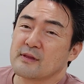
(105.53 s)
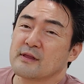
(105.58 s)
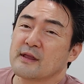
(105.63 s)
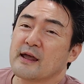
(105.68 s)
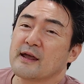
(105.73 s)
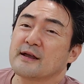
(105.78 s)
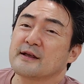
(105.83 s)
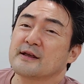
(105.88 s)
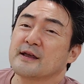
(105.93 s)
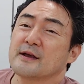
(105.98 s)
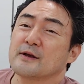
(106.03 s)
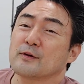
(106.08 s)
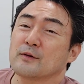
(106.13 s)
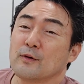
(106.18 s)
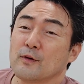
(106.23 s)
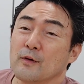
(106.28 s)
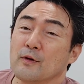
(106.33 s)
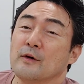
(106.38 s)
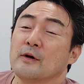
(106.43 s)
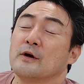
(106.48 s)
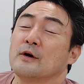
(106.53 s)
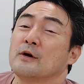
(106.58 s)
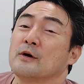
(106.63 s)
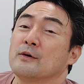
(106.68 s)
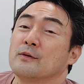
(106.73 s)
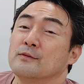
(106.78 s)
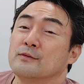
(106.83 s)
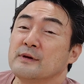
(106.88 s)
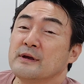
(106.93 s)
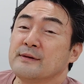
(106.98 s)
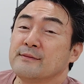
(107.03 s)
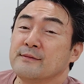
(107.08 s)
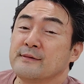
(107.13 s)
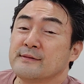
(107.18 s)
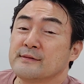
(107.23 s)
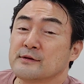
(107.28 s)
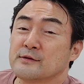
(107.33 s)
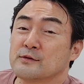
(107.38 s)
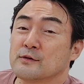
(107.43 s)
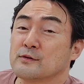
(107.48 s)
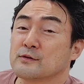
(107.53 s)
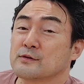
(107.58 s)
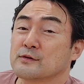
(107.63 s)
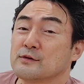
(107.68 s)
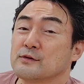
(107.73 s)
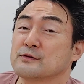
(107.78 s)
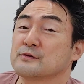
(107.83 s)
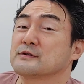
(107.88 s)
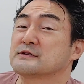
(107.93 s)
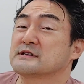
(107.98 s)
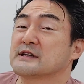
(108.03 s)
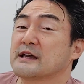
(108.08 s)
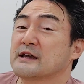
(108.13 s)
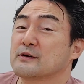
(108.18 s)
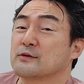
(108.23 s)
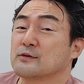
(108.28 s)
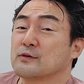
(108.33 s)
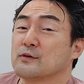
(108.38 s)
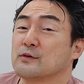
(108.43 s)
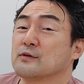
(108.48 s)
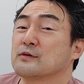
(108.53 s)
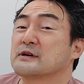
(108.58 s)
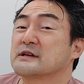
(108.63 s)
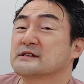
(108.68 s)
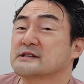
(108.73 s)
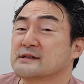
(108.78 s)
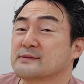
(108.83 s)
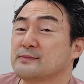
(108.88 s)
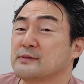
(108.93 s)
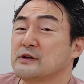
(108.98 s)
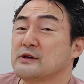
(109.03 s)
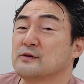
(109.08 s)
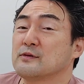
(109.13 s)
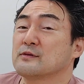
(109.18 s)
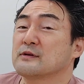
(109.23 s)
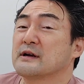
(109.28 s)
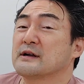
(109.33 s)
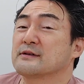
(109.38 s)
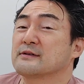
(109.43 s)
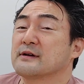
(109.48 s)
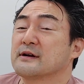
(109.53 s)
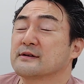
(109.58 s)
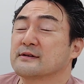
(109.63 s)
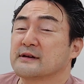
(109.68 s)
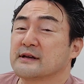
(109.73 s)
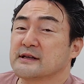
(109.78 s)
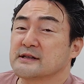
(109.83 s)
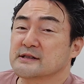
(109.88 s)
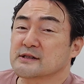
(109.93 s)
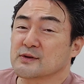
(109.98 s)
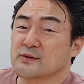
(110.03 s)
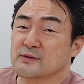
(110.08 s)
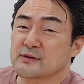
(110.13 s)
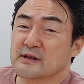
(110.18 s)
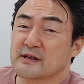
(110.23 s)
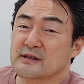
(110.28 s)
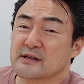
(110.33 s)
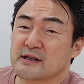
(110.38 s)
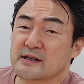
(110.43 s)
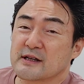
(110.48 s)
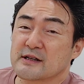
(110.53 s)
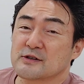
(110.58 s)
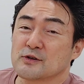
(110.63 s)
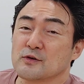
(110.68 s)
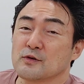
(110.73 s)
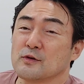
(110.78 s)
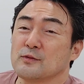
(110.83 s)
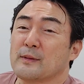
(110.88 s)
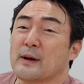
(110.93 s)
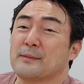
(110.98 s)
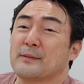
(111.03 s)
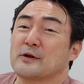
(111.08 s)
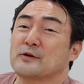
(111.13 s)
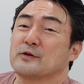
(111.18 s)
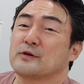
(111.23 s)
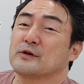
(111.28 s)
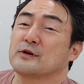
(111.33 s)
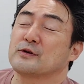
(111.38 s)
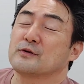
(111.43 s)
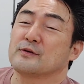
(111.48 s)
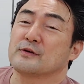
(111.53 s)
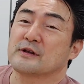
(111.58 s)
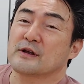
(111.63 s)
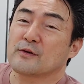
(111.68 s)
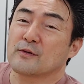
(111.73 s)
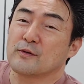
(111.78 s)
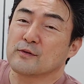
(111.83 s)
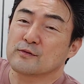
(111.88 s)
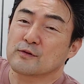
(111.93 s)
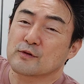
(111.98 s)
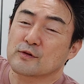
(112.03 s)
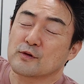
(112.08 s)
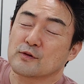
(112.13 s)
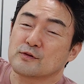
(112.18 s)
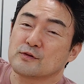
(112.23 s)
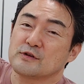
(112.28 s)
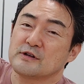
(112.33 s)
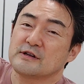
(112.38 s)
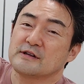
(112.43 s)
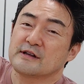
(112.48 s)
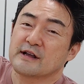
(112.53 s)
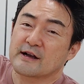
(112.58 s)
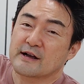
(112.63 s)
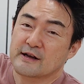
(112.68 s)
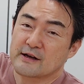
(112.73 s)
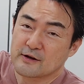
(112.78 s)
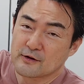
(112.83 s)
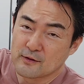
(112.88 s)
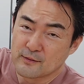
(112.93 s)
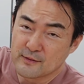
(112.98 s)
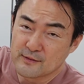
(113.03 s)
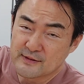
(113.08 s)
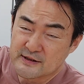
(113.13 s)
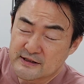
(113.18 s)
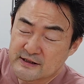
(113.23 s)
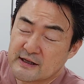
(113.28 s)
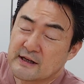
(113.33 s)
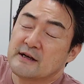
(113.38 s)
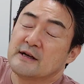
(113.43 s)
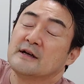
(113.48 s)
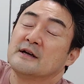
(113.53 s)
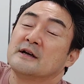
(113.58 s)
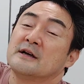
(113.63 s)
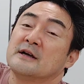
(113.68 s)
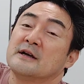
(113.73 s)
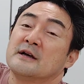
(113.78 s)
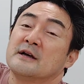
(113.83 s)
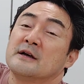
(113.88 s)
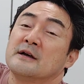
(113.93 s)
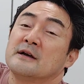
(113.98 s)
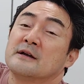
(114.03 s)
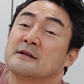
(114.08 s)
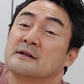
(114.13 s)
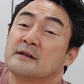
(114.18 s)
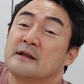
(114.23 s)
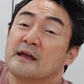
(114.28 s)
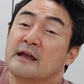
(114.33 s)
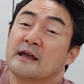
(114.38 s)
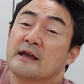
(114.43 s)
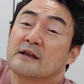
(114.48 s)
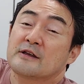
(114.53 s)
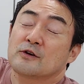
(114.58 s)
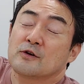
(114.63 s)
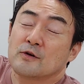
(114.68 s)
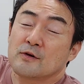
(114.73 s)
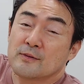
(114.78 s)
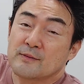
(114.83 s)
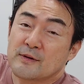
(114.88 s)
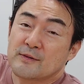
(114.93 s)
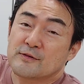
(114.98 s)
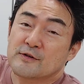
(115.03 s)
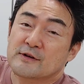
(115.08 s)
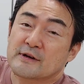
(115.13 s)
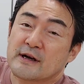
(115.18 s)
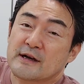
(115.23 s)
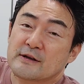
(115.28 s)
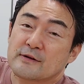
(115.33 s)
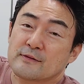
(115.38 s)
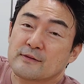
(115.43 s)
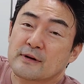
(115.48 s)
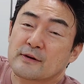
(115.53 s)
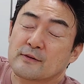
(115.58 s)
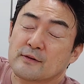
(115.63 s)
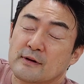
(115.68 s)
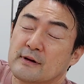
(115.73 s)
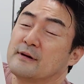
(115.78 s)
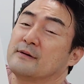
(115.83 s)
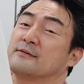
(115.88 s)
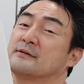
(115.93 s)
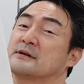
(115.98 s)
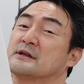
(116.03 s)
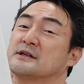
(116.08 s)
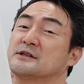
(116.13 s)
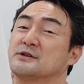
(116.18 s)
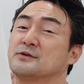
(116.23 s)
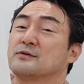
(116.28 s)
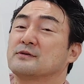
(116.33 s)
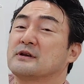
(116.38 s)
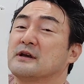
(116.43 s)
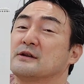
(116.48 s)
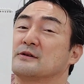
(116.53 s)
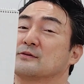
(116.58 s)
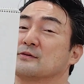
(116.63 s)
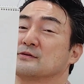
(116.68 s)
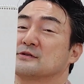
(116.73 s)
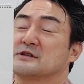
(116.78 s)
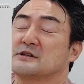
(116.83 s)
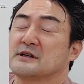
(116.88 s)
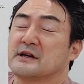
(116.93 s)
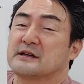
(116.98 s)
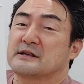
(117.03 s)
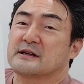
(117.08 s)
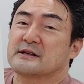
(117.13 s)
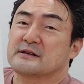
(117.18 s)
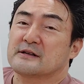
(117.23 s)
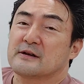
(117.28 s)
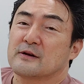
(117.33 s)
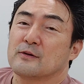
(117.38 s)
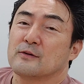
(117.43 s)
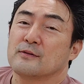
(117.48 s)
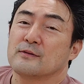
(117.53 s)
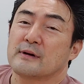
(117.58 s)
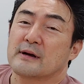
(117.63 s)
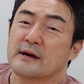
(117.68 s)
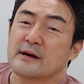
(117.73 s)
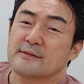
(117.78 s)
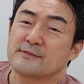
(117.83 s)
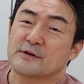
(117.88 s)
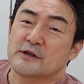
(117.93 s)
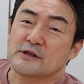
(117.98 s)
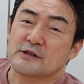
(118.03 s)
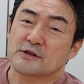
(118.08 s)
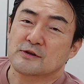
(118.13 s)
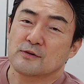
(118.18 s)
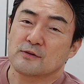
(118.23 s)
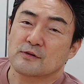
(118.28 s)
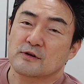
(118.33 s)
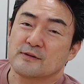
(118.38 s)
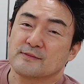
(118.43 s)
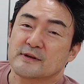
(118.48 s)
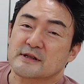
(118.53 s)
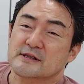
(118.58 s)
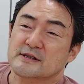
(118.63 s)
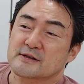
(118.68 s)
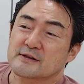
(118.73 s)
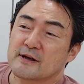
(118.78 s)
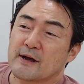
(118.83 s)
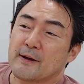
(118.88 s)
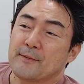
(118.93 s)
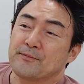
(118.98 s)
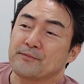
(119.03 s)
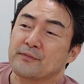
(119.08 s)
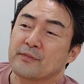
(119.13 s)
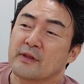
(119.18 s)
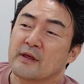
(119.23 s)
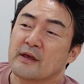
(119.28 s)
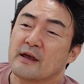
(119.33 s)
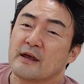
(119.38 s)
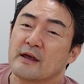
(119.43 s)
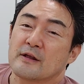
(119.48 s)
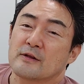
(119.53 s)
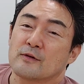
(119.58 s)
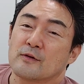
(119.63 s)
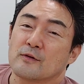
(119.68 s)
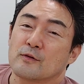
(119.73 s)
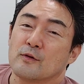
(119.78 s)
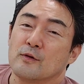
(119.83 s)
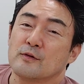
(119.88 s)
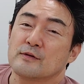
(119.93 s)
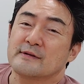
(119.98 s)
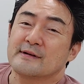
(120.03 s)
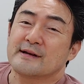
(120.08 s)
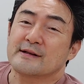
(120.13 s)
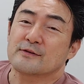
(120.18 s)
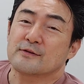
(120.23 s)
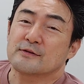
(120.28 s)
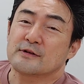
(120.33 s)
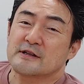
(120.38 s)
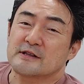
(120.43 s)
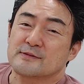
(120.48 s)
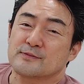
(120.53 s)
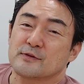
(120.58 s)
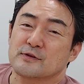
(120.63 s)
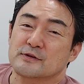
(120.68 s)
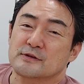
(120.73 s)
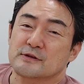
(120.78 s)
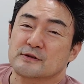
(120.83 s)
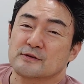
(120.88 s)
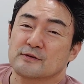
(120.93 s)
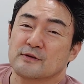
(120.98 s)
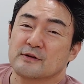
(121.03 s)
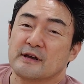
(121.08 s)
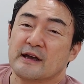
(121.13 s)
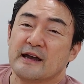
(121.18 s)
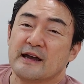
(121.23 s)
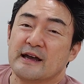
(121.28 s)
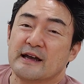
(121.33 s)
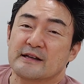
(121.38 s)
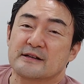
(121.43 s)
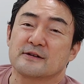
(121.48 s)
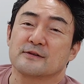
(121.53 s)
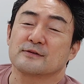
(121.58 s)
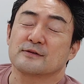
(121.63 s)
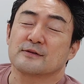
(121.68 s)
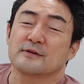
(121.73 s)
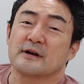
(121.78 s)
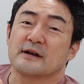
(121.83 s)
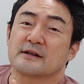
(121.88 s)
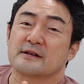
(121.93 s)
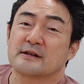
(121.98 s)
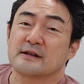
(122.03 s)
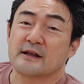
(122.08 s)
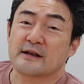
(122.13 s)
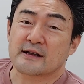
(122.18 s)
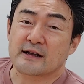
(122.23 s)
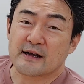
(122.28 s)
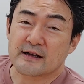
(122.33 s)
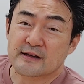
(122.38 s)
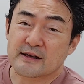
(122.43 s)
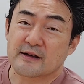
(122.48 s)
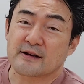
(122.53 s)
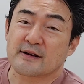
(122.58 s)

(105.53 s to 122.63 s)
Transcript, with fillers: で結構 We Will Rock You の最後の方がスピード感のある演奏になっててそのままの勢いでこの曲に流れ込みますで興味深いのはこれは私の見当違いだったらお詫びしておきますがえーと、コールレスポンスの「イエーイ!」というのがあって観